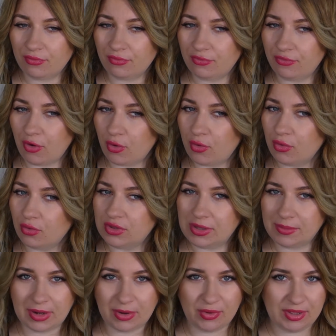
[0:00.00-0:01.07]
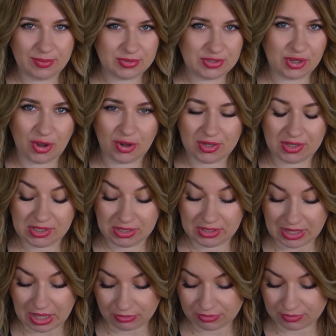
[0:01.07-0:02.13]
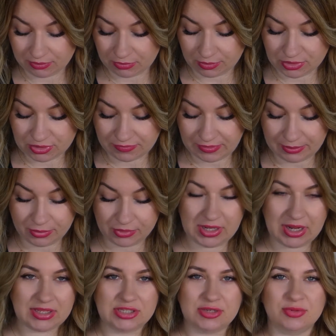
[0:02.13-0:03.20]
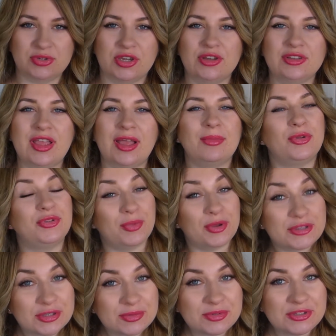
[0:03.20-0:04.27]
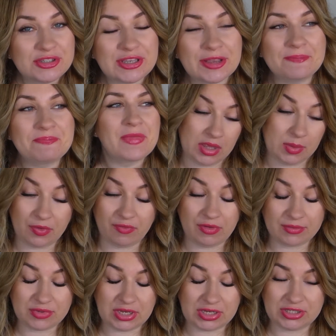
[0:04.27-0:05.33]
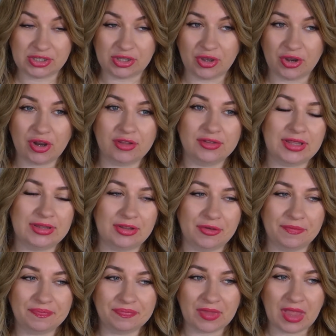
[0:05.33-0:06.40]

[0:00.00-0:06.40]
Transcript: Wokół nie brakuje psycholi i ja o tym dobrze wiem, bo nieraz się przekonałam o tym osobiście. Powiem Wam, że jak się to ogląda, to